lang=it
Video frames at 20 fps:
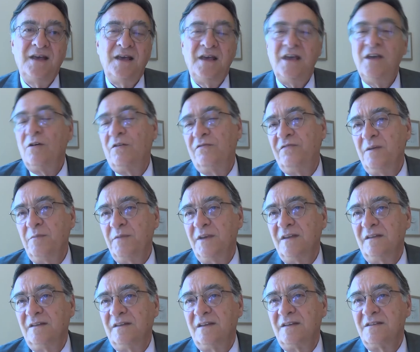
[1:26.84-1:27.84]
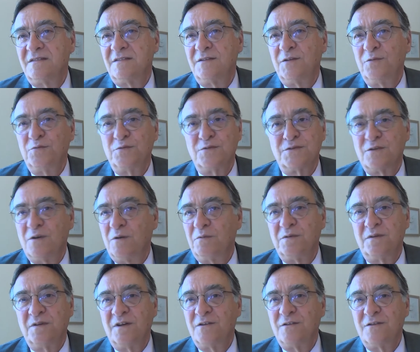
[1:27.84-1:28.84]
e ovviamente se uno
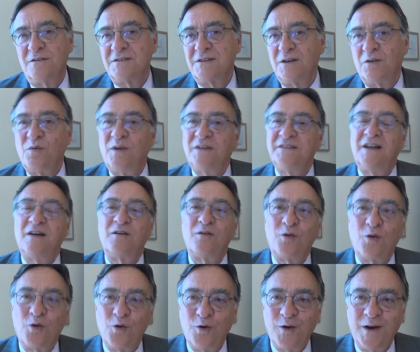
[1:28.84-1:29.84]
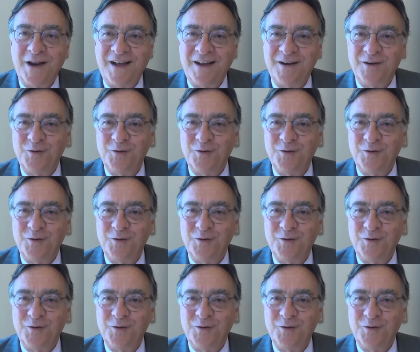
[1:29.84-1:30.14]
scopre una cosa quando ancora